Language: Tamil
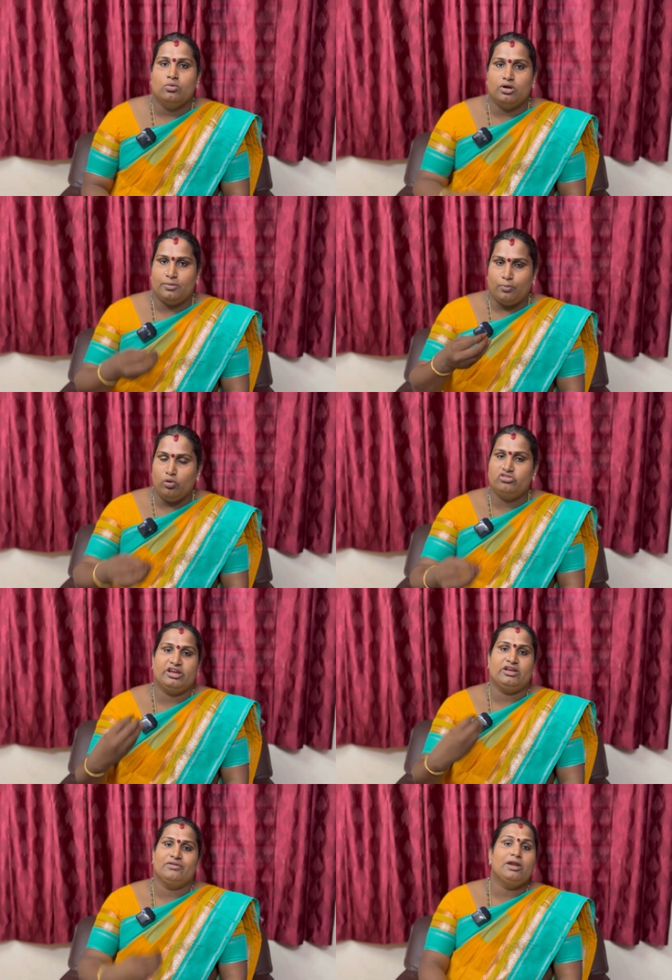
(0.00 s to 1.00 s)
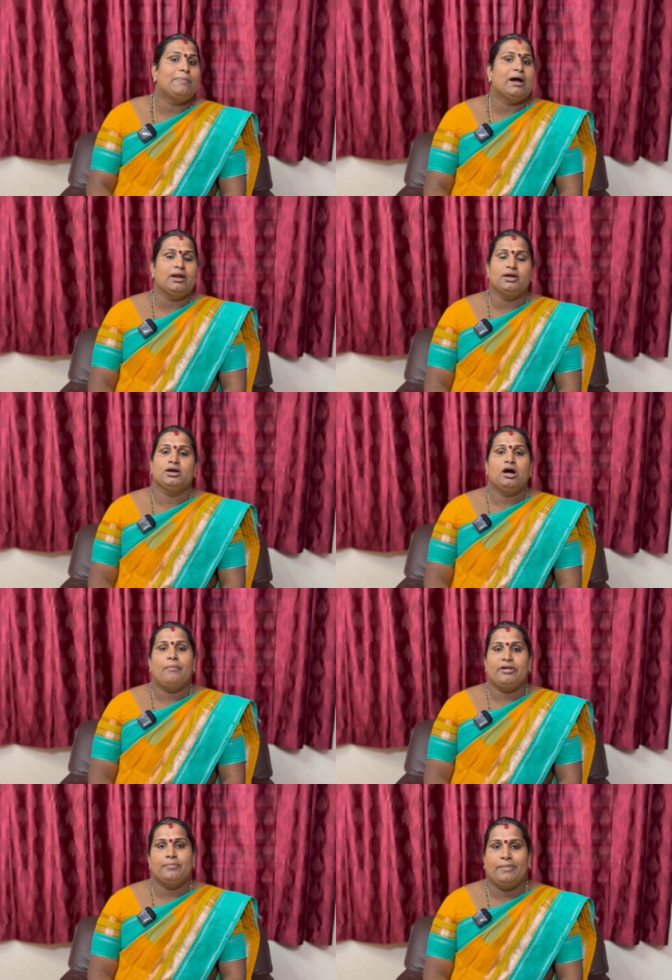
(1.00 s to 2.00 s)
ஒரு பூஜை வழிபாடு
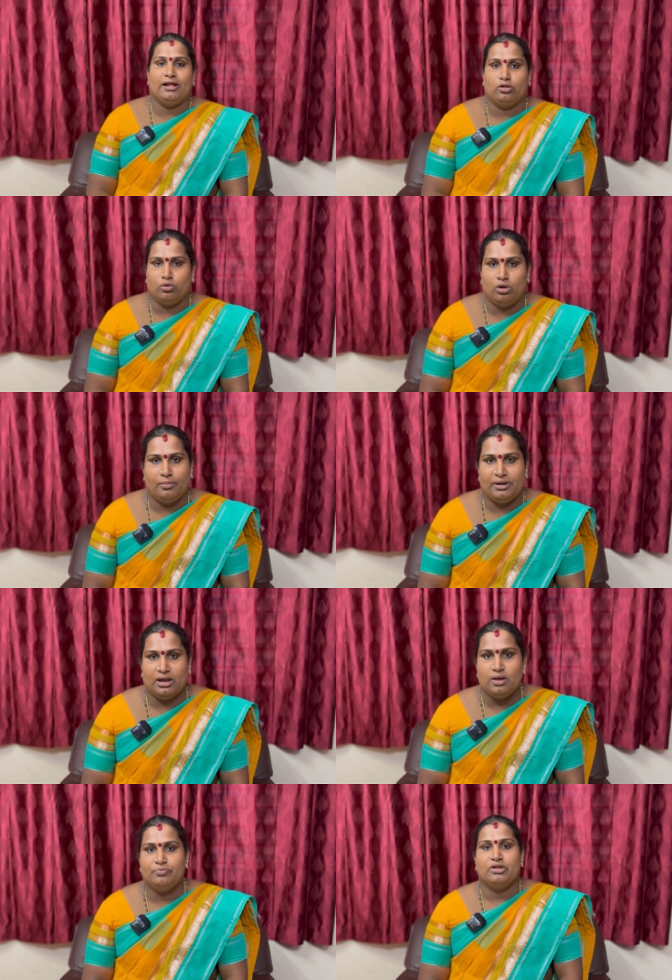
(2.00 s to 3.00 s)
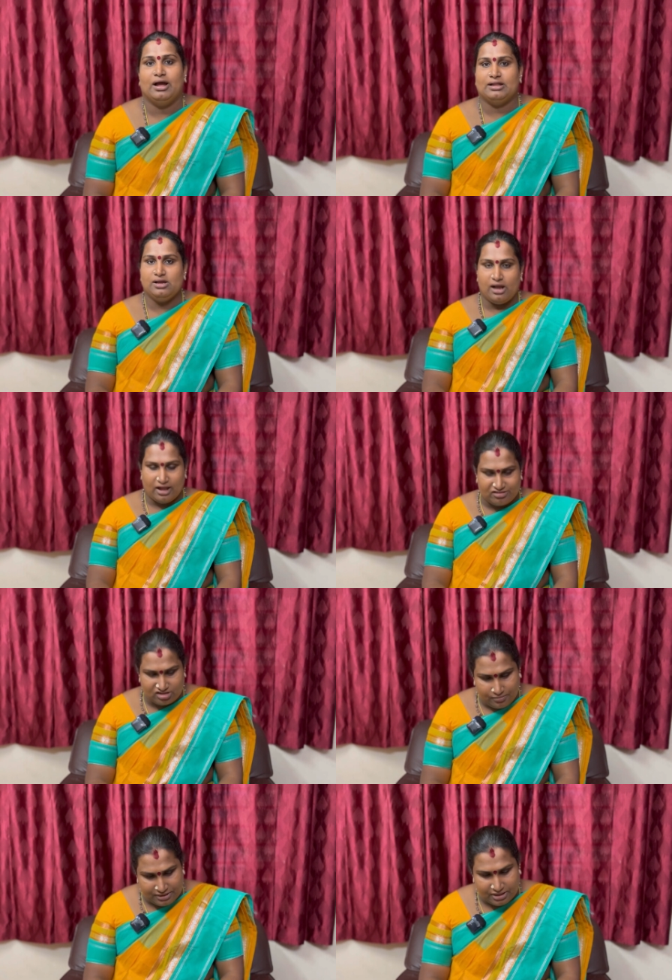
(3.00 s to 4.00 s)
அப்படின்னு பார்த்தோம் அப்படின்னா அது
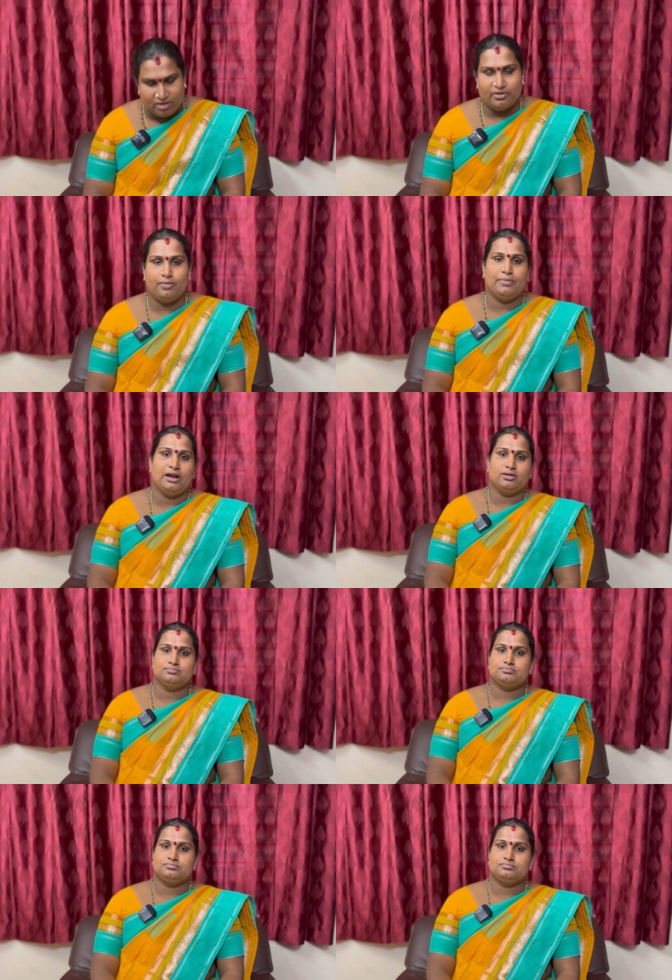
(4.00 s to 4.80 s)
அஷ்டமி தின வழிபாடு